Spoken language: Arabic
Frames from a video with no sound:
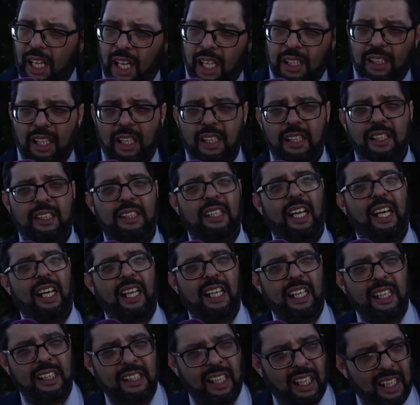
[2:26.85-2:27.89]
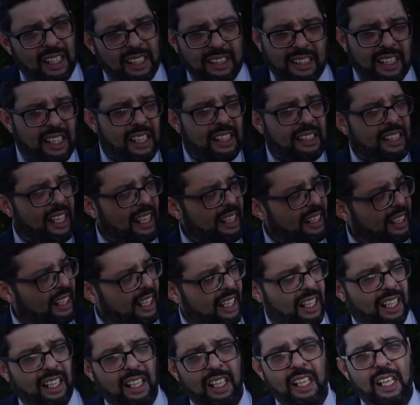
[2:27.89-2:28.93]
اذان صاغده
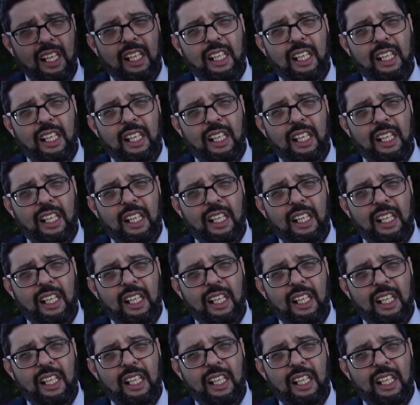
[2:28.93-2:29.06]
صائغه